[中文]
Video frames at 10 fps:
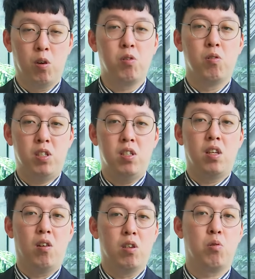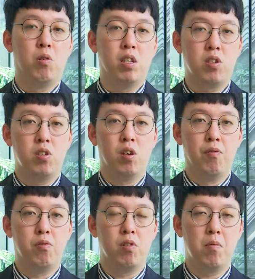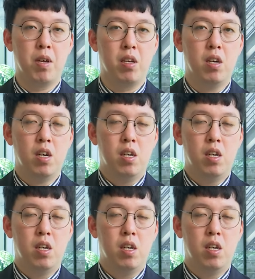通通进到了所谓的市政府里面。